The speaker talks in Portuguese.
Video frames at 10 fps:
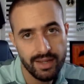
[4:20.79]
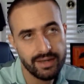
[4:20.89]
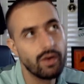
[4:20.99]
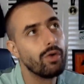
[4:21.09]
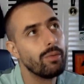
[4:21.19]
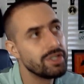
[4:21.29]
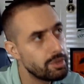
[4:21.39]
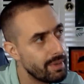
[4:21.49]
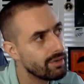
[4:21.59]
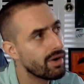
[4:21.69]
Né? Como a gente
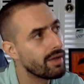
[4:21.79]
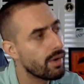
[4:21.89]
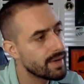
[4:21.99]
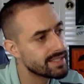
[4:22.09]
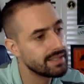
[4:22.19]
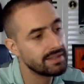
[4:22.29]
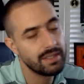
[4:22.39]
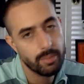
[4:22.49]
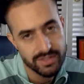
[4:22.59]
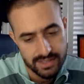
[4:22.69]
perdeu lá do Água Santa e
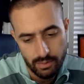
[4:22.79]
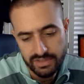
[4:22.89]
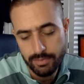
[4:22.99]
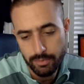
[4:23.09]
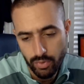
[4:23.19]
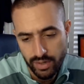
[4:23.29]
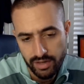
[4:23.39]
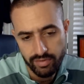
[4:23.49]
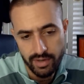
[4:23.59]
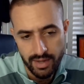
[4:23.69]
depois na sequência para o
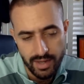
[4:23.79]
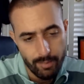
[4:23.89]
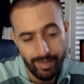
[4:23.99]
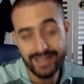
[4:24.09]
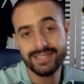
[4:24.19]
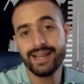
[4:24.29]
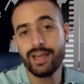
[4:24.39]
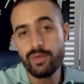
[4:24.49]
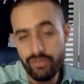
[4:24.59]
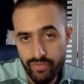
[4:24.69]
Bolívar, parecia que
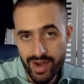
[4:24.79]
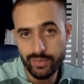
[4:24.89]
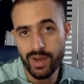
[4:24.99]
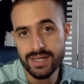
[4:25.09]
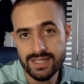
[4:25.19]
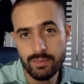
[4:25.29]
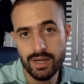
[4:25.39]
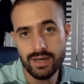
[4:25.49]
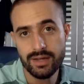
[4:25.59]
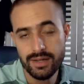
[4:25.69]
era um inferno aquela
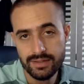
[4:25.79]
semana.